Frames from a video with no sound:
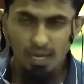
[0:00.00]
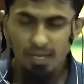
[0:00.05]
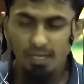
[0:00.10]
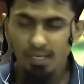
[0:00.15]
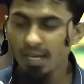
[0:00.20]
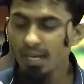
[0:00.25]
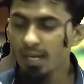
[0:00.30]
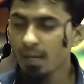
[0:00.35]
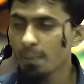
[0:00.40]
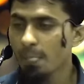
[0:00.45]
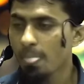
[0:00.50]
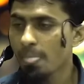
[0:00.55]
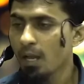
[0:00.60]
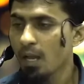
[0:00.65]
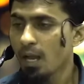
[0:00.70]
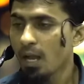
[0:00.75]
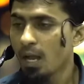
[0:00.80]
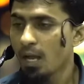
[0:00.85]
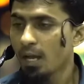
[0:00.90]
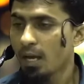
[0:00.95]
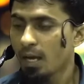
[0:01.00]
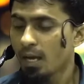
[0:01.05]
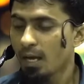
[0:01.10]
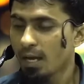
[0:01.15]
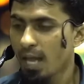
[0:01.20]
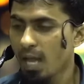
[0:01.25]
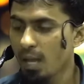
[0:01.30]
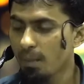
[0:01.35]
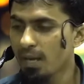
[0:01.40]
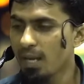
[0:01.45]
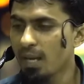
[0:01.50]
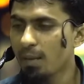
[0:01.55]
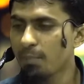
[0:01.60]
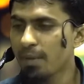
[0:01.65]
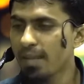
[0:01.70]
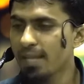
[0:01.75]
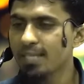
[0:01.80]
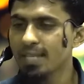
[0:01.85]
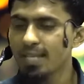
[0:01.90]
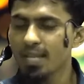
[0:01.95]
ஏன் நாமெல்லாம்
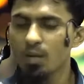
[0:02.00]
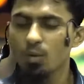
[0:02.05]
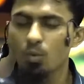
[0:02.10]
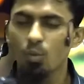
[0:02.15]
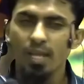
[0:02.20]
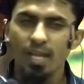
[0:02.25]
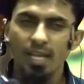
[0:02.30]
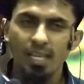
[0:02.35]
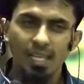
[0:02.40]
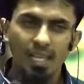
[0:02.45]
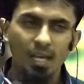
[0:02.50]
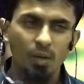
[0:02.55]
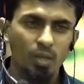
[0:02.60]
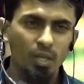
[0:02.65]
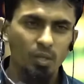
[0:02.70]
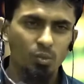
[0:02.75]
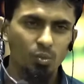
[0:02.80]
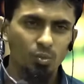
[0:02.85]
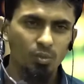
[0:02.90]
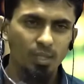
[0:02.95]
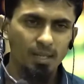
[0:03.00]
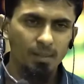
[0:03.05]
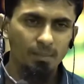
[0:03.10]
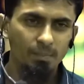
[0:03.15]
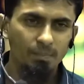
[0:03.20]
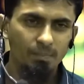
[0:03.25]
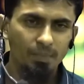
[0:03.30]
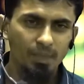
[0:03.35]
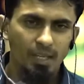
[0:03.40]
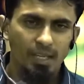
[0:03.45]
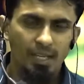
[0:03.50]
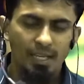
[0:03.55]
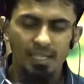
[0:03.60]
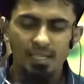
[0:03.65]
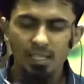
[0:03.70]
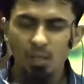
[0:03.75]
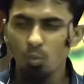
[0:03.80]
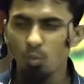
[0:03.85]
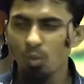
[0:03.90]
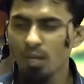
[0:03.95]
நேசிக்கக்கூடிய அல்லாவுடைய தூதர் இந்த
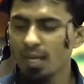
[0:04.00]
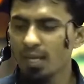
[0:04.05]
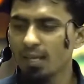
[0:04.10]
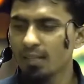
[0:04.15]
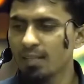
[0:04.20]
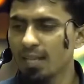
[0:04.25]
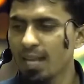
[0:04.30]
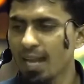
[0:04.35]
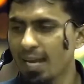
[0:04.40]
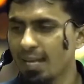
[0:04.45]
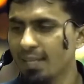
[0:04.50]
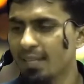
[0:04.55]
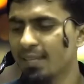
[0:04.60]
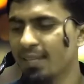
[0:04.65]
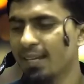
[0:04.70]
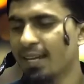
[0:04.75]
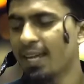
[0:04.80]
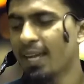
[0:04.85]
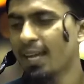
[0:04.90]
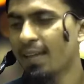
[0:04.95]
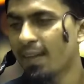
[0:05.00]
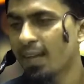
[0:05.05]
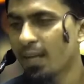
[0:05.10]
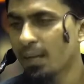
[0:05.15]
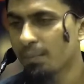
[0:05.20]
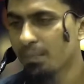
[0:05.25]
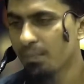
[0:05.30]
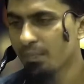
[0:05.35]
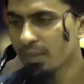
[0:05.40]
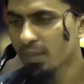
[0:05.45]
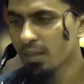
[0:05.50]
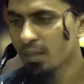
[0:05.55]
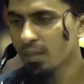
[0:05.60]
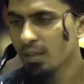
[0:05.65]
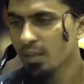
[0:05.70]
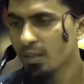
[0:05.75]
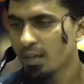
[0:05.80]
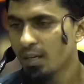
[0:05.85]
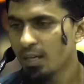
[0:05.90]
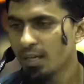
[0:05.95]
உலகத்திலே அழுது கிடையாதா
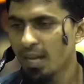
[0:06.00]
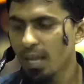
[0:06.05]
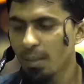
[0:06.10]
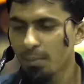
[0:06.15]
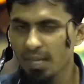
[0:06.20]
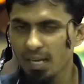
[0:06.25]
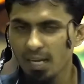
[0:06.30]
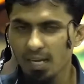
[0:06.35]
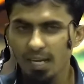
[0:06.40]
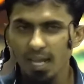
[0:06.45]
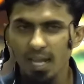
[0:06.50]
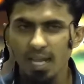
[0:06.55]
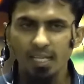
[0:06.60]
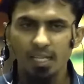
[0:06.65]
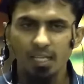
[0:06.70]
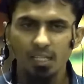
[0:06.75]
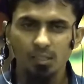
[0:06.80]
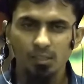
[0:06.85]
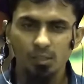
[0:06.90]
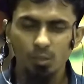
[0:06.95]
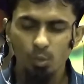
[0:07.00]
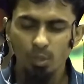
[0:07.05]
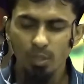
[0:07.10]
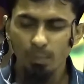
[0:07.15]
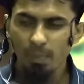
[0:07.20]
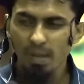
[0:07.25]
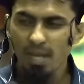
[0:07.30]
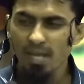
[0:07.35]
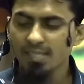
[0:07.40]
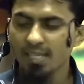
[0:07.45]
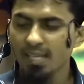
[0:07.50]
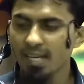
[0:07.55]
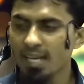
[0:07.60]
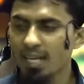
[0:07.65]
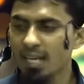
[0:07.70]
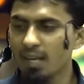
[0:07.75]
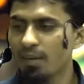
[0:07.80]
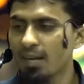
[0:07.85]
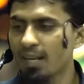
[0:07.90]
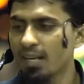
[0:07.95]
நபிகள் நாயகத்தினுடைய பாசறையிலே
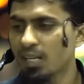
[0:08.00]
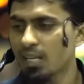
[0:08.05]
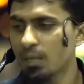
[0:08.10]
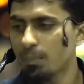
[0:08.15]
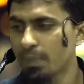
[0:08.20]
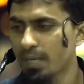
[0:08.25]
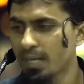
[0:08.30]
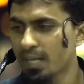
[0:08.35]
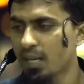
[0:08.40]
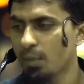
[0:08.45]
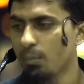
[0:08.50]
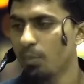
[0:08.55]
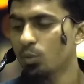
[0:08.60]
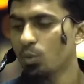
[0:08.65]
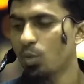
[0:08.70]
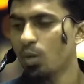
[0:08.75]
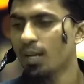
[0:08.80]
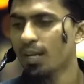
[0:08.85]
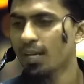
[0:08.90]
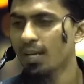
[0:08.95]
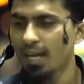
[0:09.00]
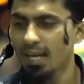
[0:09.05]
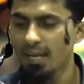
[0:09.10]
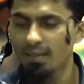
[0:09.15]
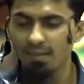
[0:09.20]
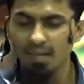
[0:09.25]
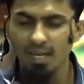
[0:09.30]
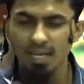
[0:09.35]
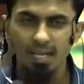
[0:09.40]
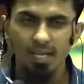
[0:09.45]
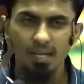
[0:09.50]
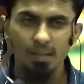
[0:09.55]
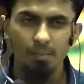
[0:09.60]
வளர்க்கப்பட்ட நபித்தோழர்கள் அளவில்லையா